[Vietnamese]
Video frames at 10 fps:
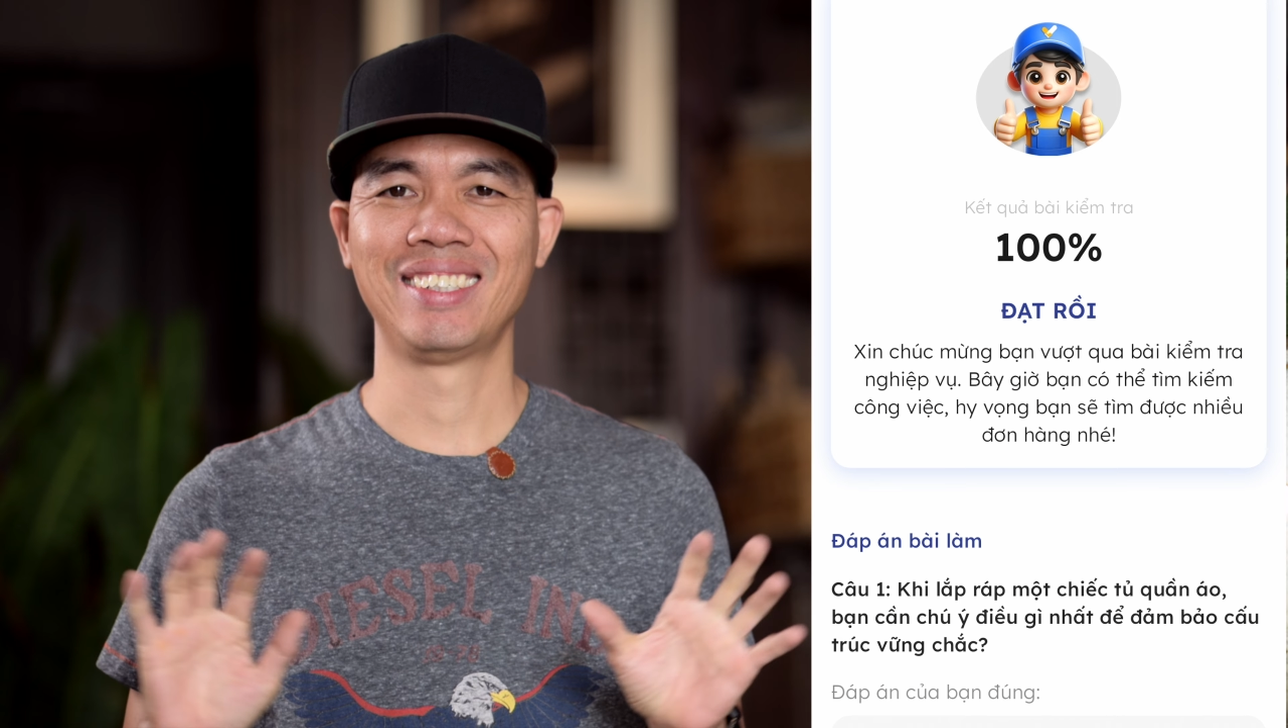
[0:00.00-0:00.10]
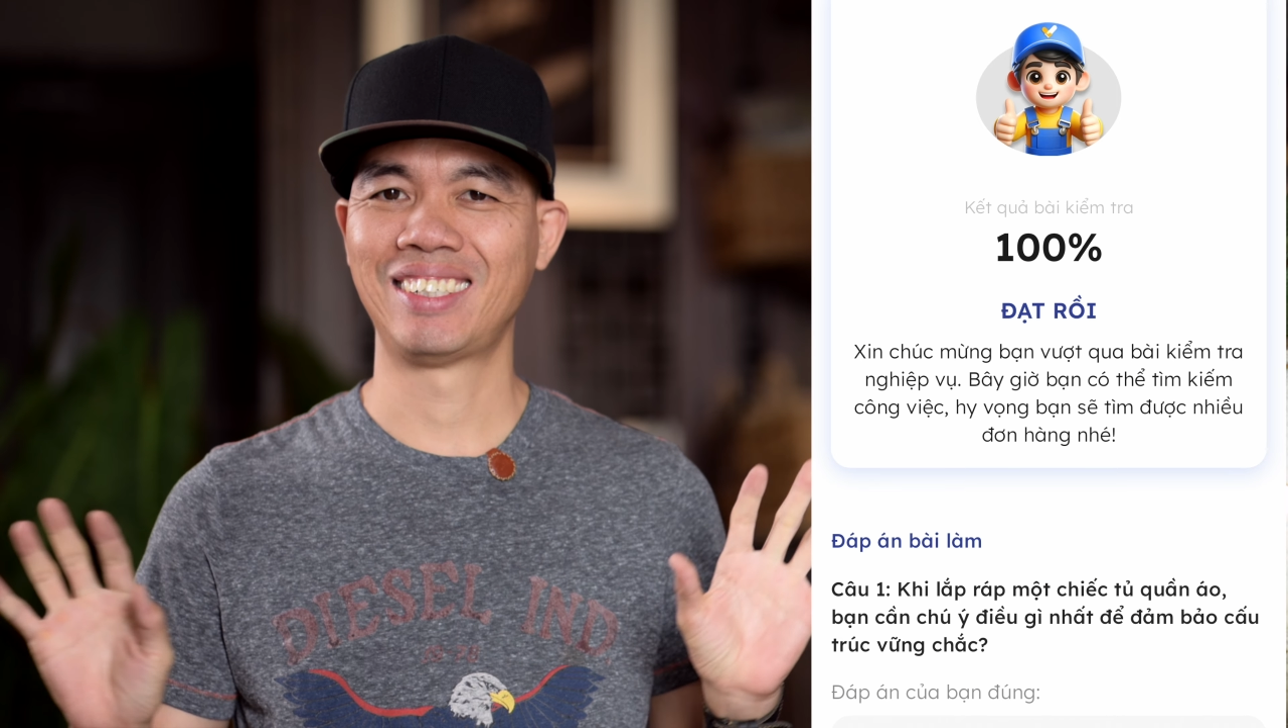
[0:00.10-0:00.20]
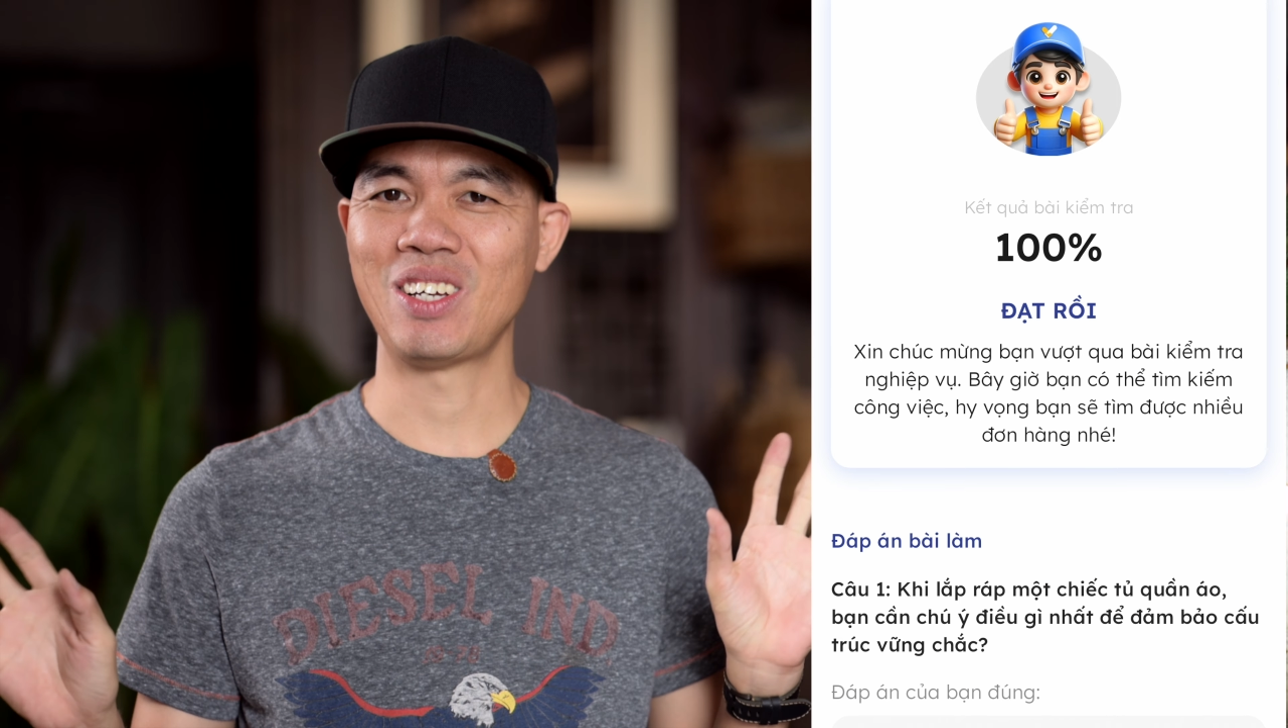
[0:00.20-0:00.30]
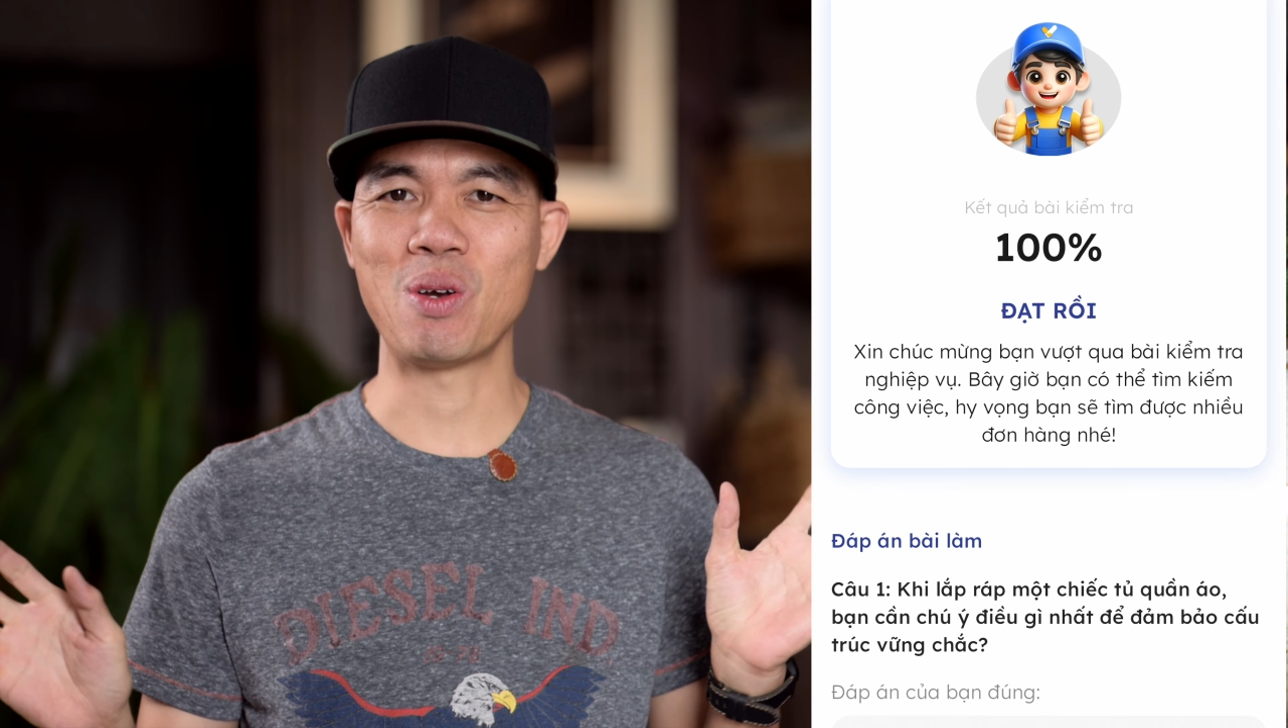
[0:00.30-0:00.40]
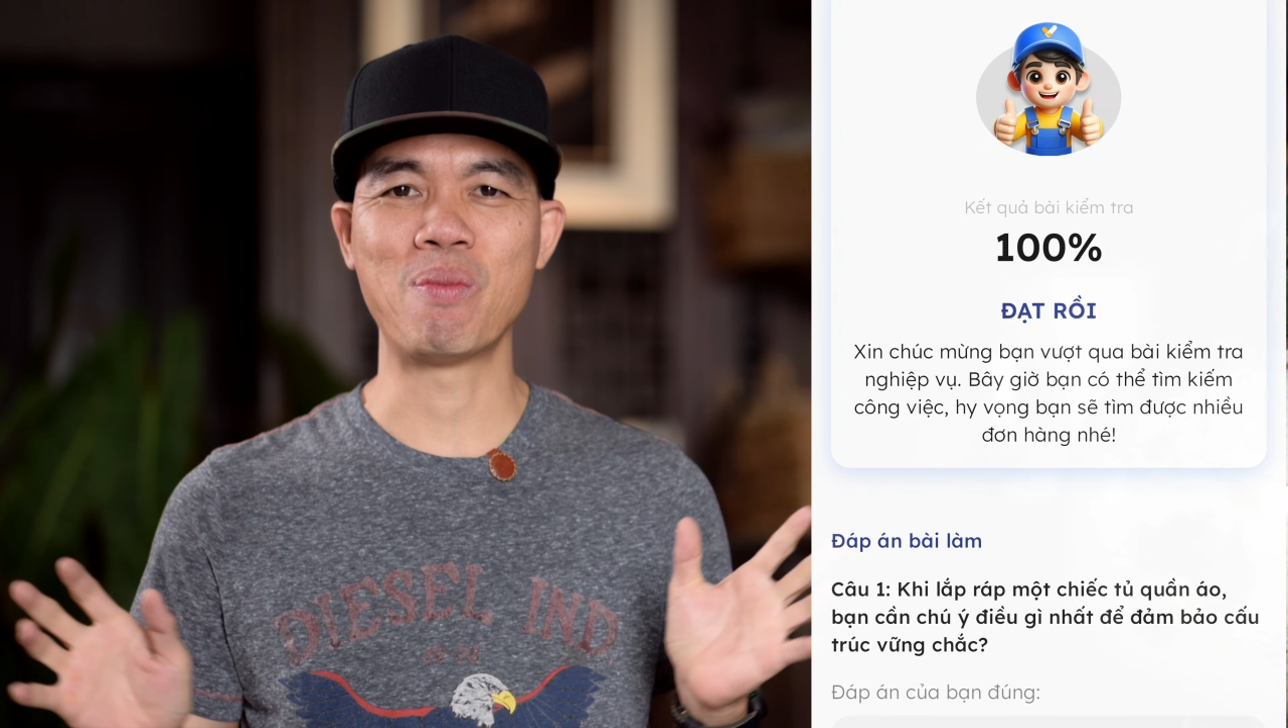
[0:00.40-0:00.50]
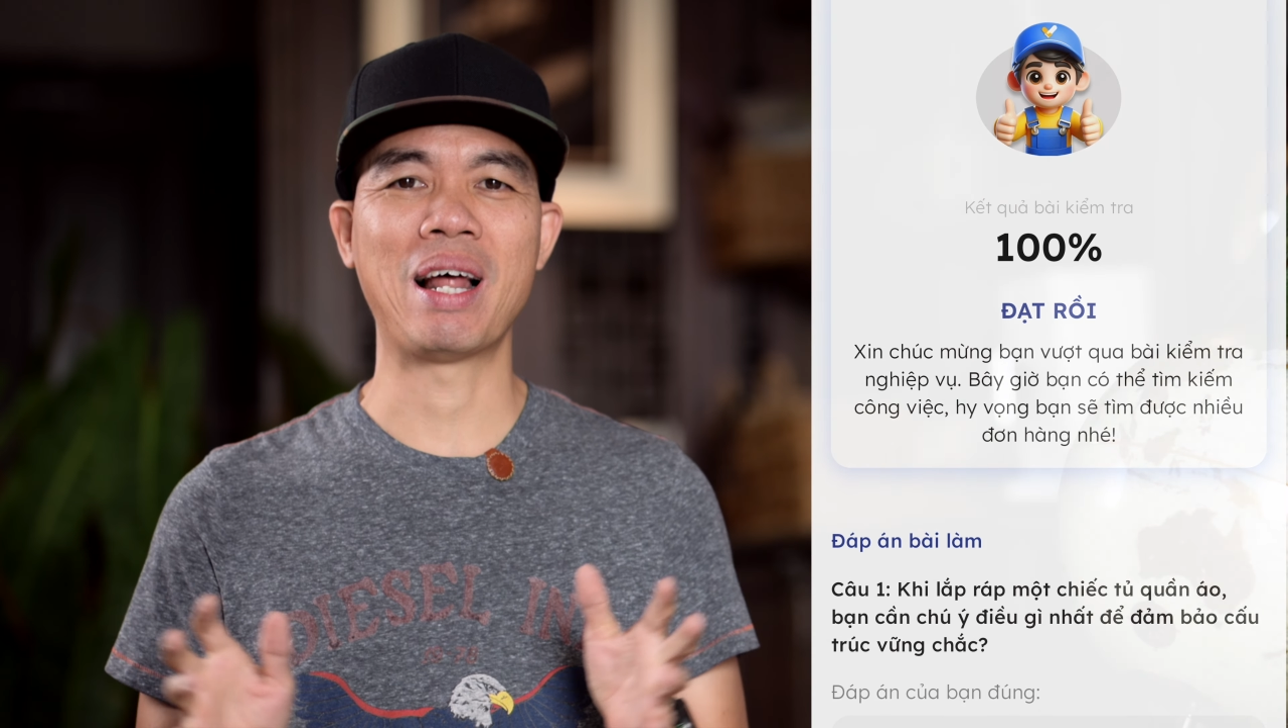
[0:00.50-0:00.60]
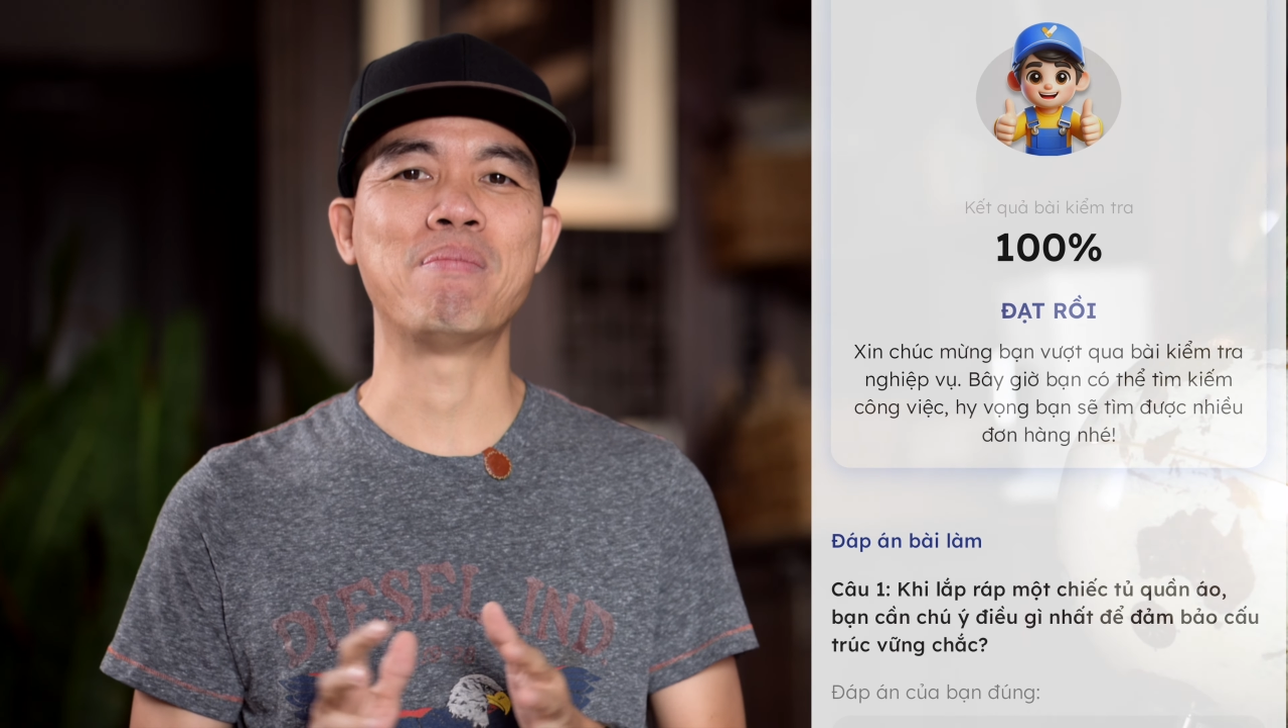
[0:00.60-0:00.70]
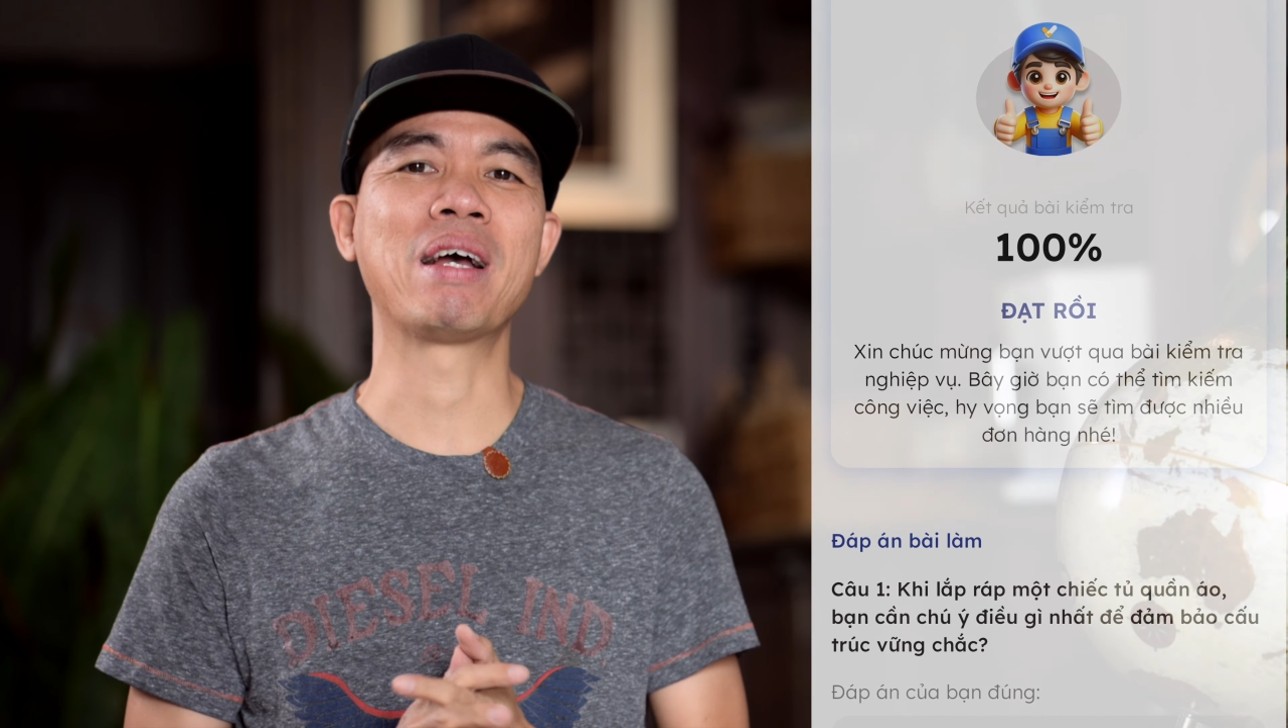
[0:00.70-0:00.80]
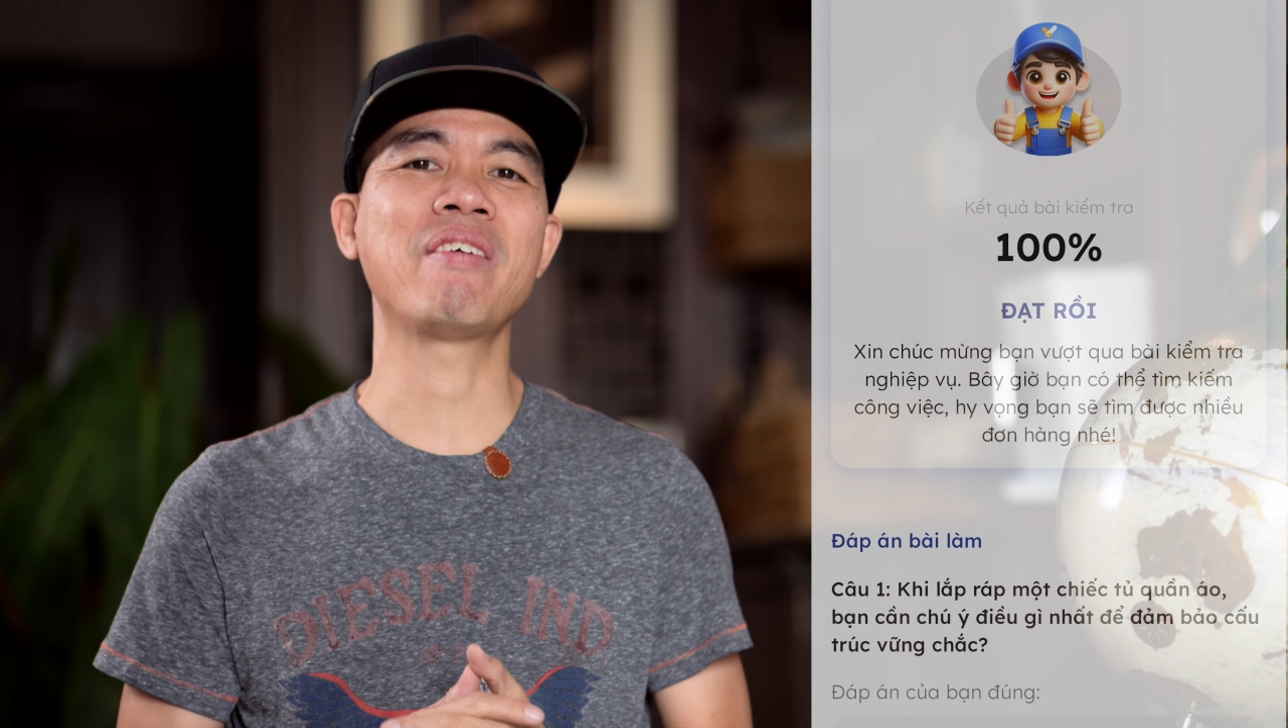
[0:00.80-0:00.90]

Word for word: Nói chung là mấy